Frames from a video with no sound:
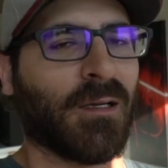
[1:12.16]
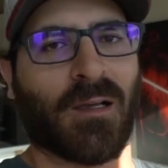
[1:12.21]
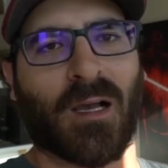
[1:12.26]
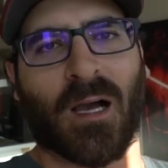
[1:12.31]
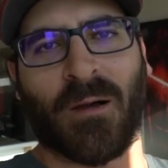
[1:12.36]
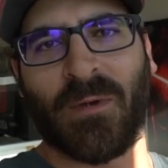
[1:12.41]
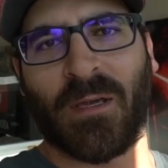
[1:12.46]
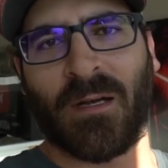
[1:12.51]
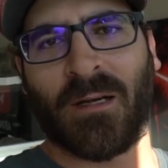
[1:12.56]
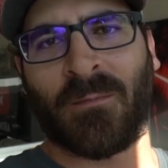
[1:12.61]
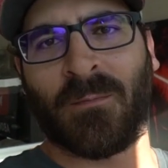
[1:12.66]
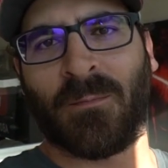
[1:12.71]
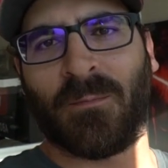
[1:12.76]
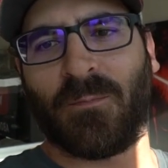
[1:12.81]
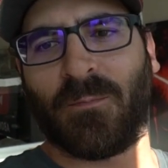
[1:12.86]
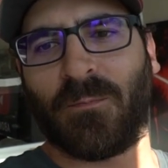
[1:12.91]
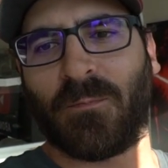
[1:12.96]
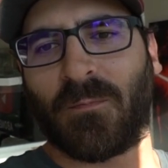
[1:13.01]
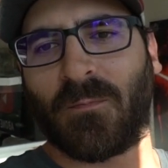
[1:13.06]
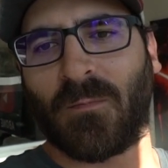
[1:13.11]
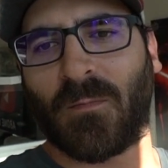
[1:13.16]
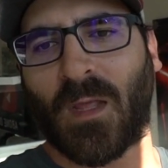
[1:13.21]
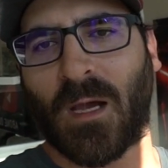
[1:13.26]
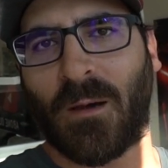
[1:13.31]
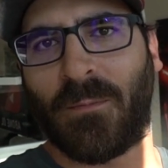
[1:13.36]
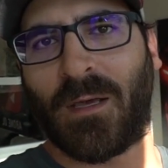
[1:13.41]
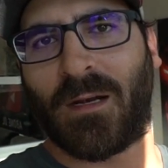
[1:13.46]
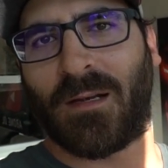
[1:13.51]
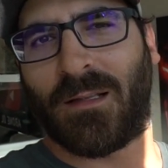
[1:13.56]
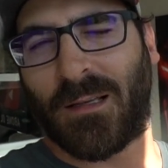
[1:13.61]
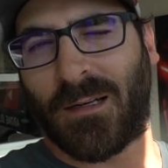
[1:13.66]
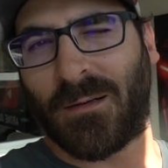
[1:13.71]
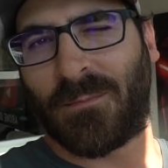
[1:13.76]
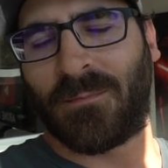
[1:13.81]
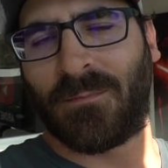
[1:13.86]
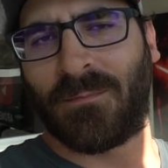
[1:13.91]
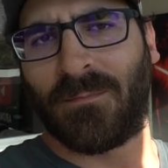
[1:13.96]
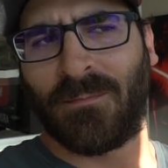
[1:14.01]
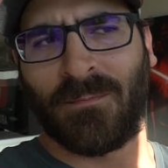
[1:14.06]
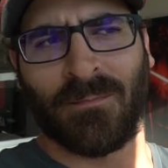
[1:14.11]
Kameram
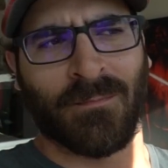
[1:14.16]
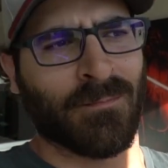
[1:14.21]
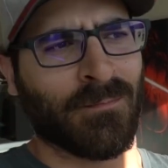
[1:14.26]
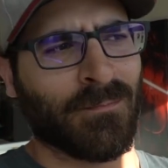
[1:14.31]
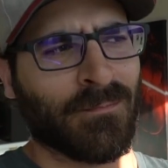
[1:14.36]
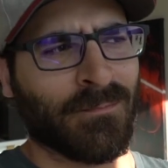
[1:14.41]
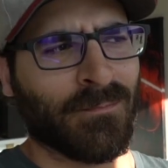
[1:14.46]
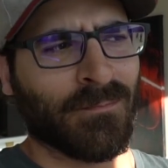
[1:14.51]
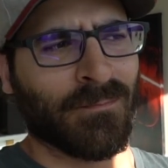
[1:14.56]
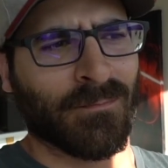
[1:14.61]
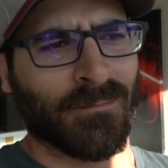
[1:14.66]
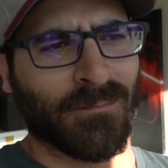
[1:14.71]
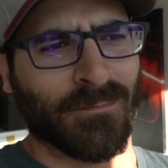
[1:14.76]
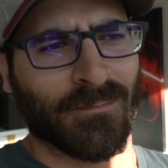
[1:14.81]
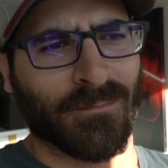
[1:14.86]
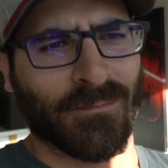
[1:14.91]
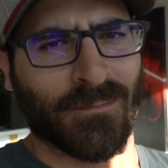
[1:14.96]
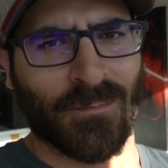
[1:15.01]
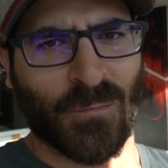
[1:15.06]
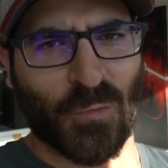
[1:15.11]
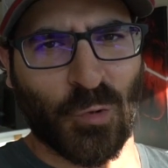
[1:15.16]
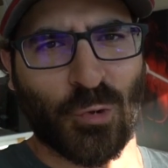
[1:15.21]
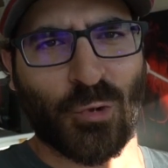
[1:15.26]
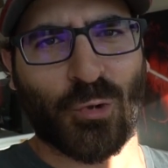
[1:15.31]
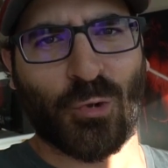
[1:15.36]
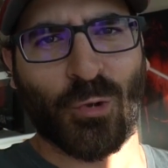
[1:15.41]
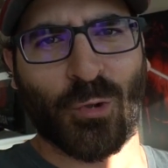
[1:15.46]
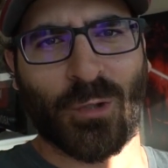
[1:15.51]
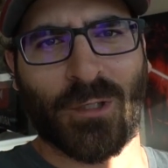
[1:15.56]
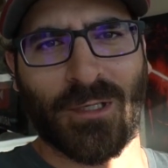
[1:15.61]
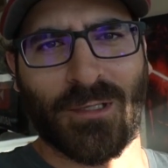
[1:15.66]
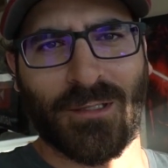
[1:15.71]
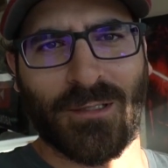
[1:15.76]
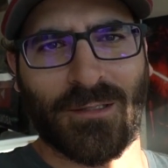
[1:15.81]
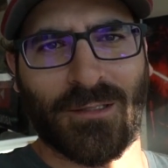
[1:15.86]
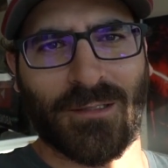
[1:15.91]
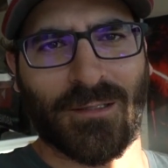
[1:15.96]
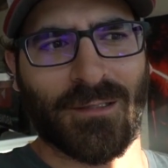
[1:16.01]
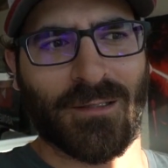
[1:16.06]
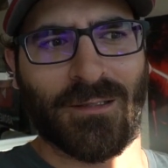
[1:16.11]
kameralarım düştü,
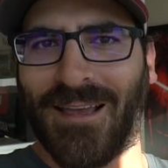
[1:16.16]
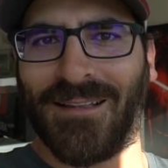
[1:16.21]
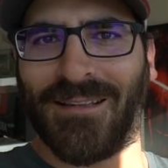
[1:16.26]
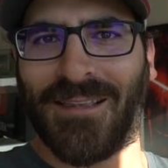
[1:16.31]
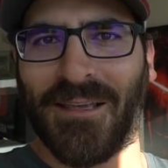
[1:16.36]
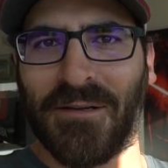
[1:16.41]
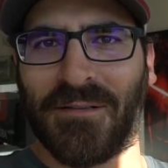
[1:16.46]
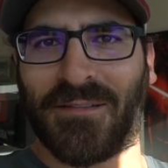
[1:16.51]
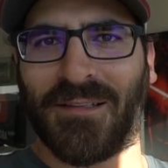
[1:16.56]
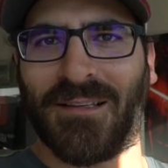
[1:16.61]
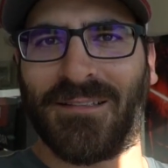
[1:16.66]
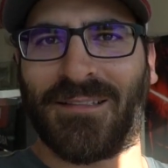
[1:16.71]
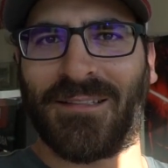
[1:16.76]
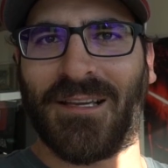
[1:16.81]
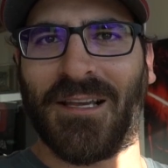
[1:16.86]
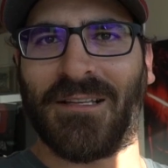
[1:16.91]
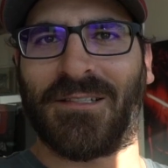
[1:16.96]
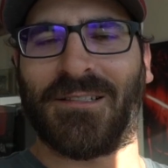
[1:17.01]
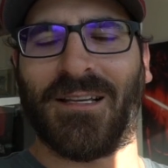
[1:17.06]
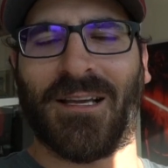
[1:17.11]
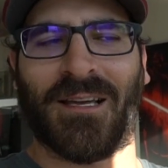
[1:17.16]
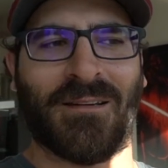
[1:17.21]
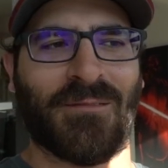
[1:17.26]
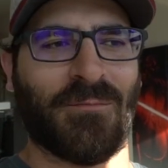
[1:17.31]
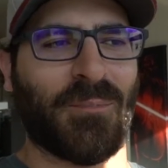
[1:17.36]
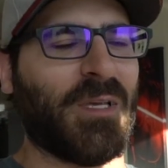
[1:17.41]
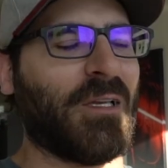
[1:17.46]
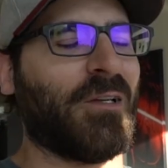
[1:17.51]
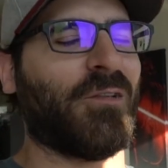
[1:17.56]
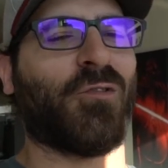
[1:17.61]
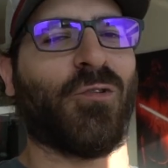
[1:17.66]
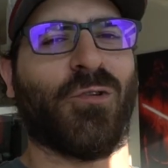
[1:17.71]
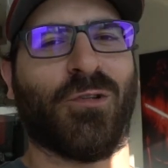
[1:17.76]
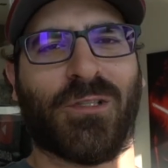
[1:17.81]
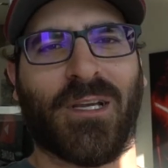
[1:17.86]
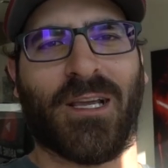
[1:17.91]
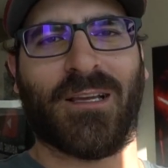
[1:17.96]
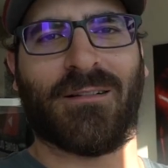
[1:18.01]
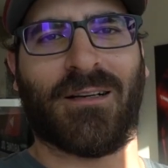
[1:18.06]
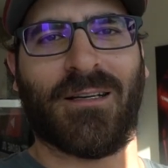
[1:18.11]
kırıldı. Enteresan skeçler. Bir
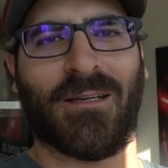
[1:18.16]
sürü şey